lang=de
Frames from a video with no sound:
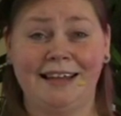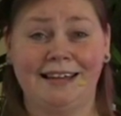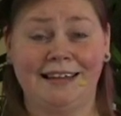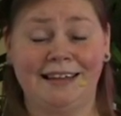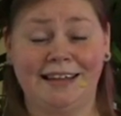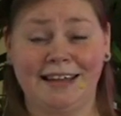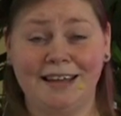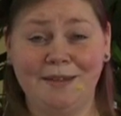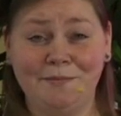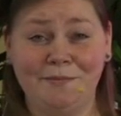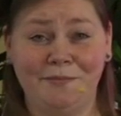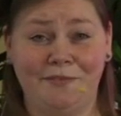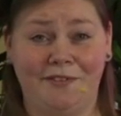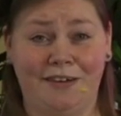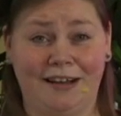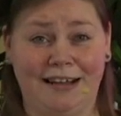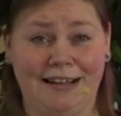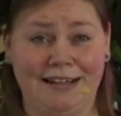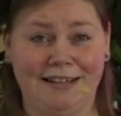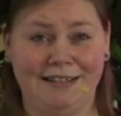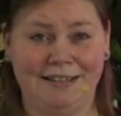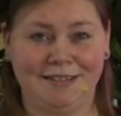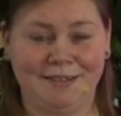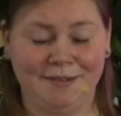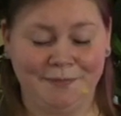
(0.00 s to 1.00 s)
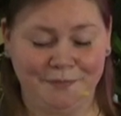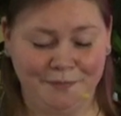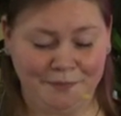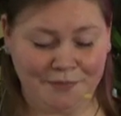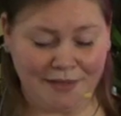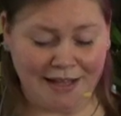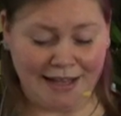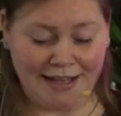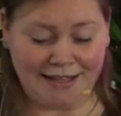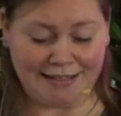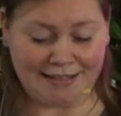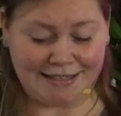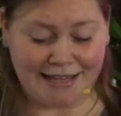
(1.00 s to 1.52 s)
Grimmwald.
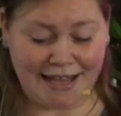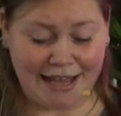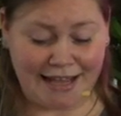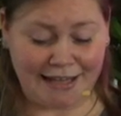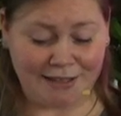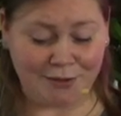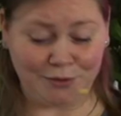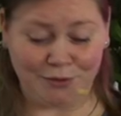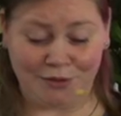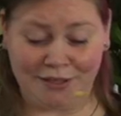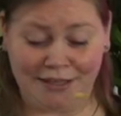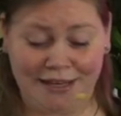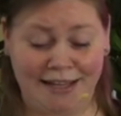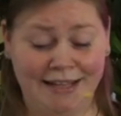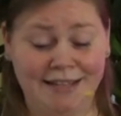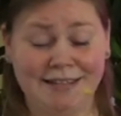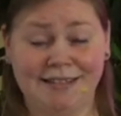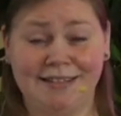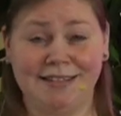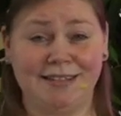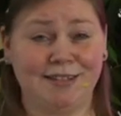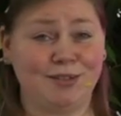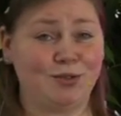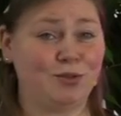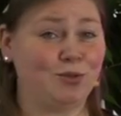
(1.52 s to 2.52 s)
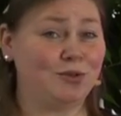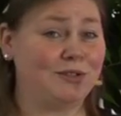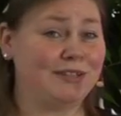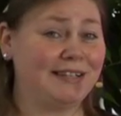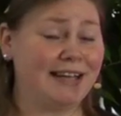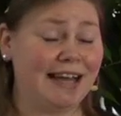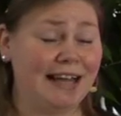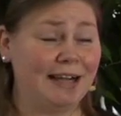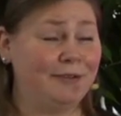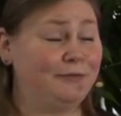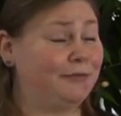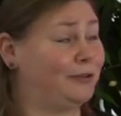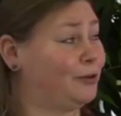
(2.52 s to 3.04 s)
Ted und Nancy's
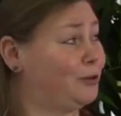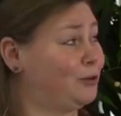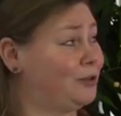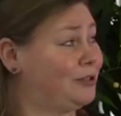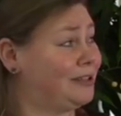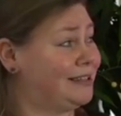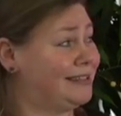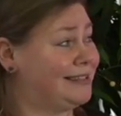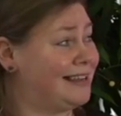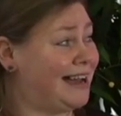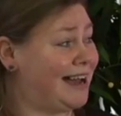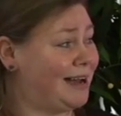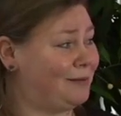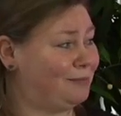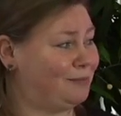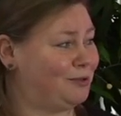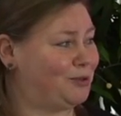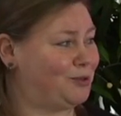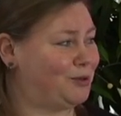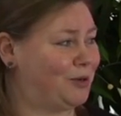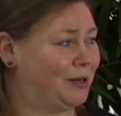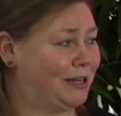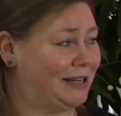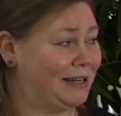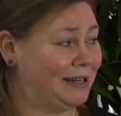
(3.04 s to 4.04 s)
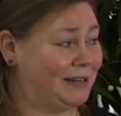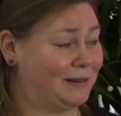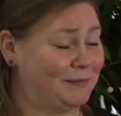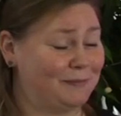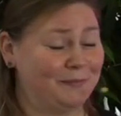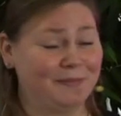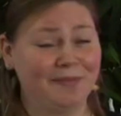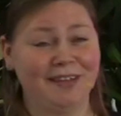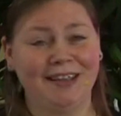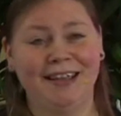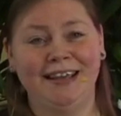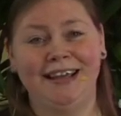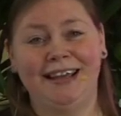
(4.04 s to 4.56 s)
total verrücktes Abenteuer.
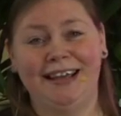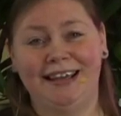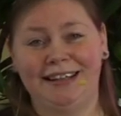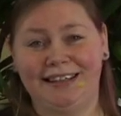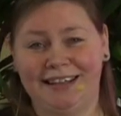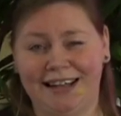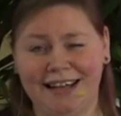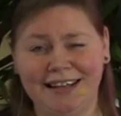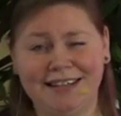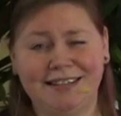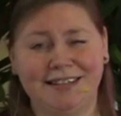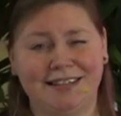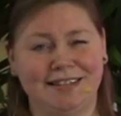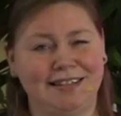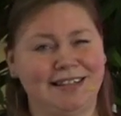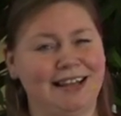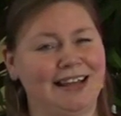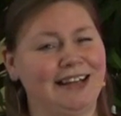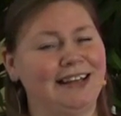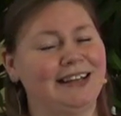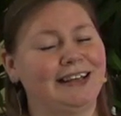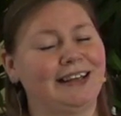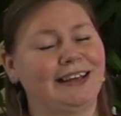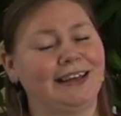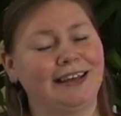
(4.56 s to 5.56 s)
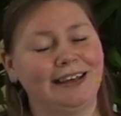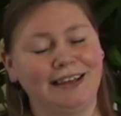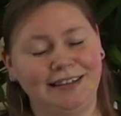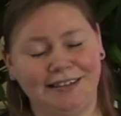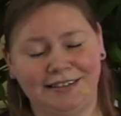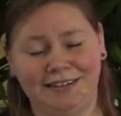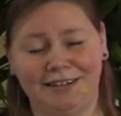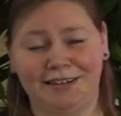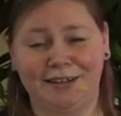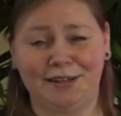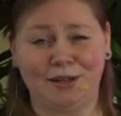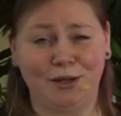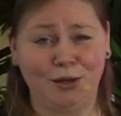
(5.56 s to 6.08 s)
Das ist eine
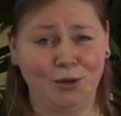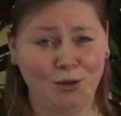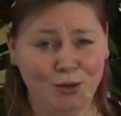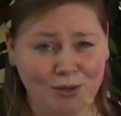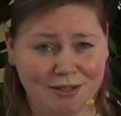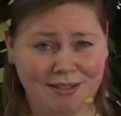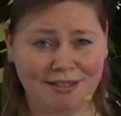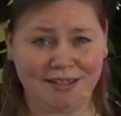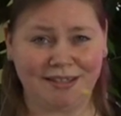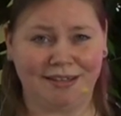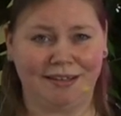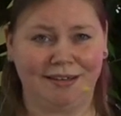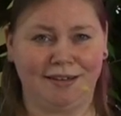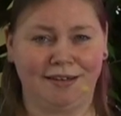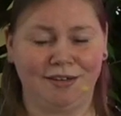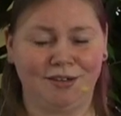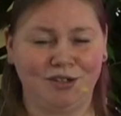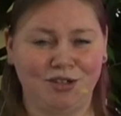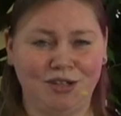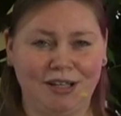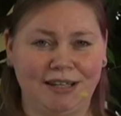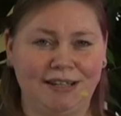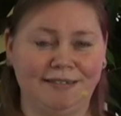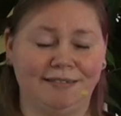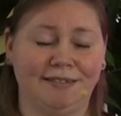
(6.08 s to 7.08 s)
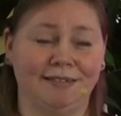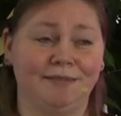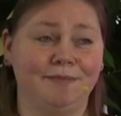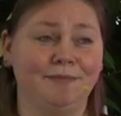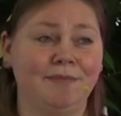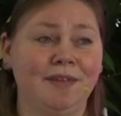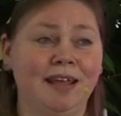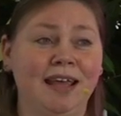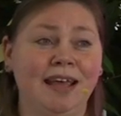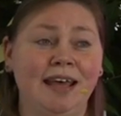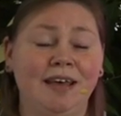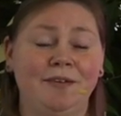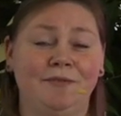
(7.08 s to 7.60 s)
richtig lustige Geschichte.
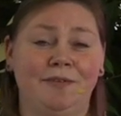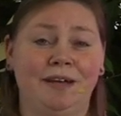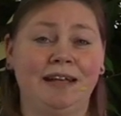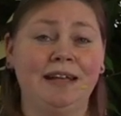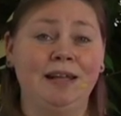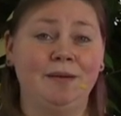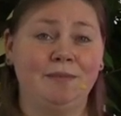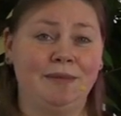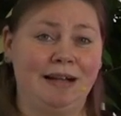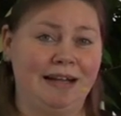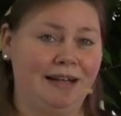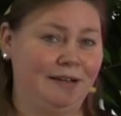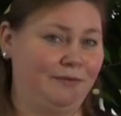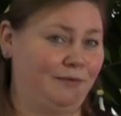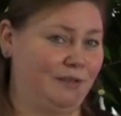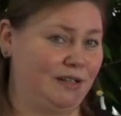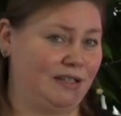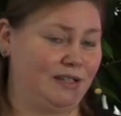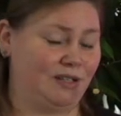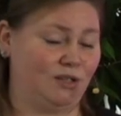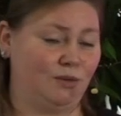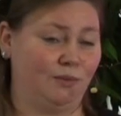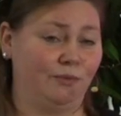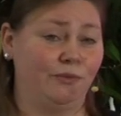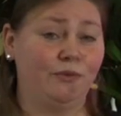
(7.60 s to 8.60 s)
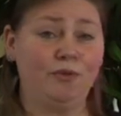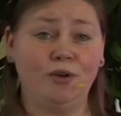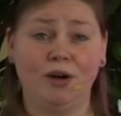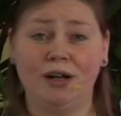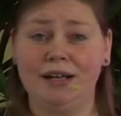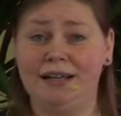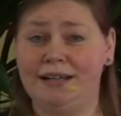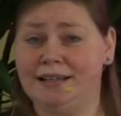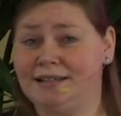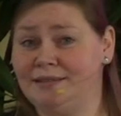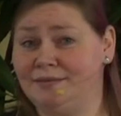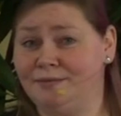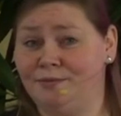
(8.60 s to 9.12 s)
Wenn ihr mal etwas zum
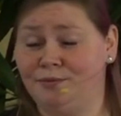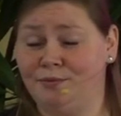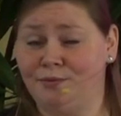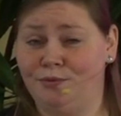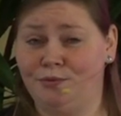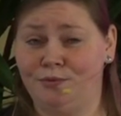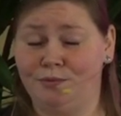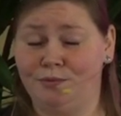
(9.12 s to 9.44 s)
Vorlesen